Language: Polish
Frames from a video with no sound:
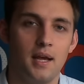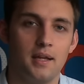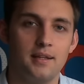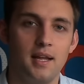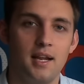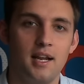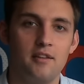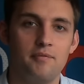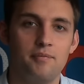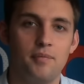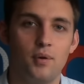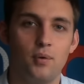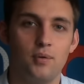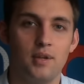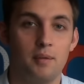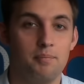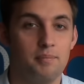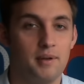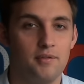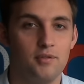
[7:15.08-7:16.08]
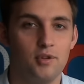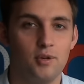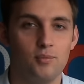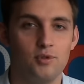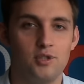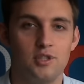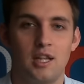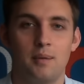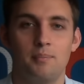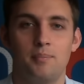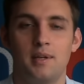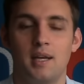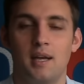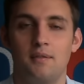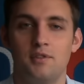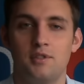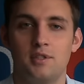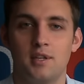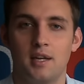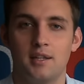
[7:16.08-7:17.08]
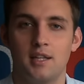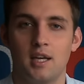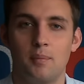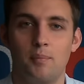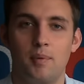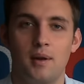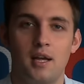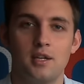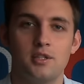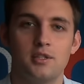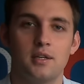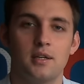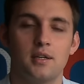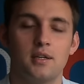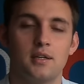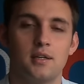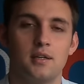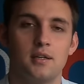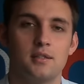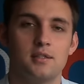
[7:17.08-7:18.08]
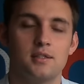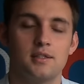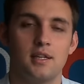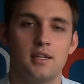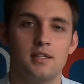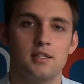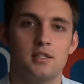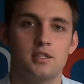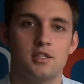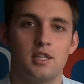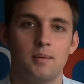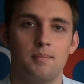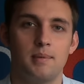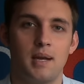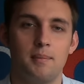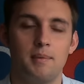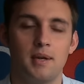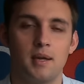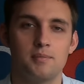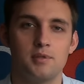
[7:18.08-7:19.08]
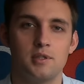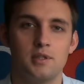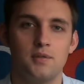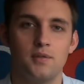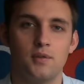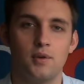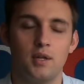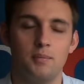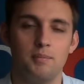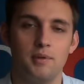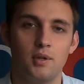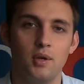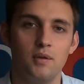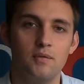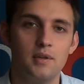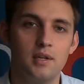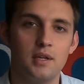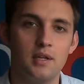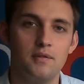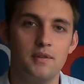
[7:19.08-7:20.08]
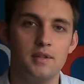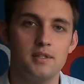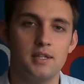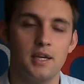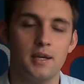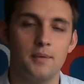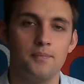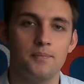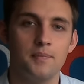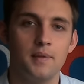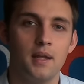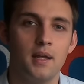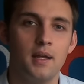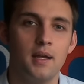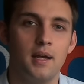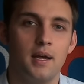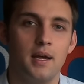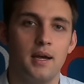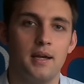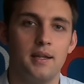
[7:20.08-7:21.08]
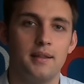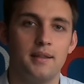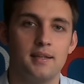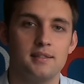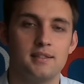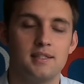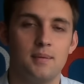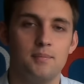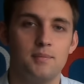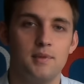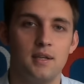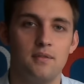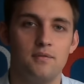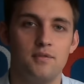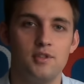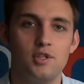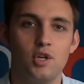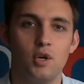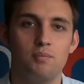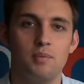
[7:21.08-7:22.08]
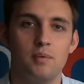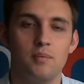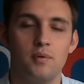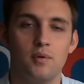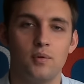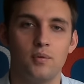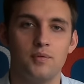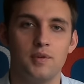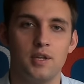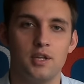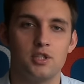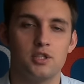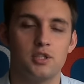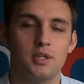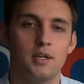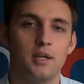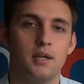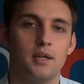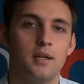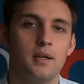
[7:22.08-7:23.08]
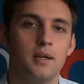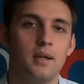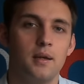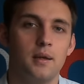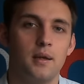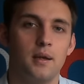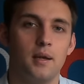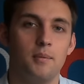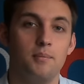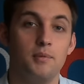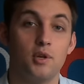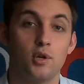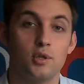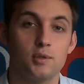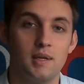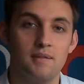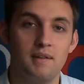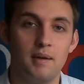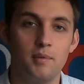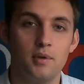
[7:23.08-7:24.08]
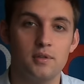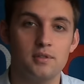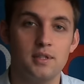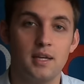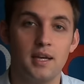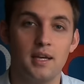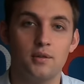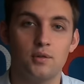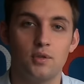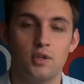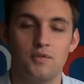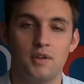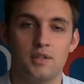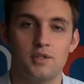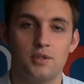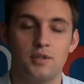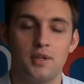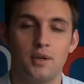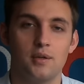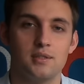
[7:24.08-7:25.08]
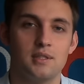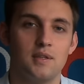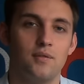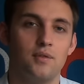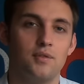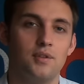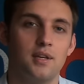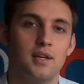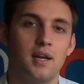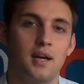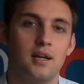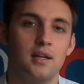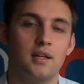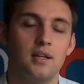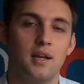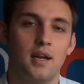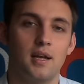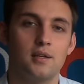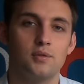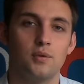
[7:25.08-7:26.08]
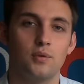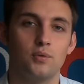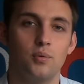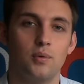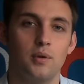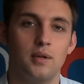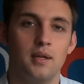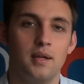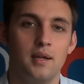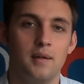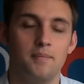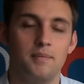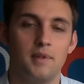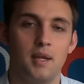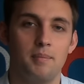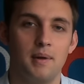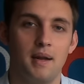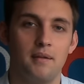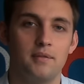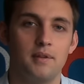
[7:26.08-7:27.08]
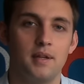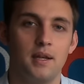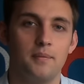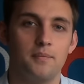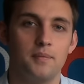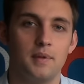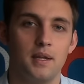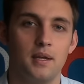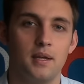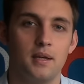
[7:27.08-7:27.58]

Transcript: Dalej w polu na pewno musi tam pojawić Radek Polaszek, e, strzelec trzech bramek przeciwko Embitowi Gliwice. E, następnie widziałbym również e, Mirosława Miozgę, doświadczonego zawodnika Klireksu, który naprawdę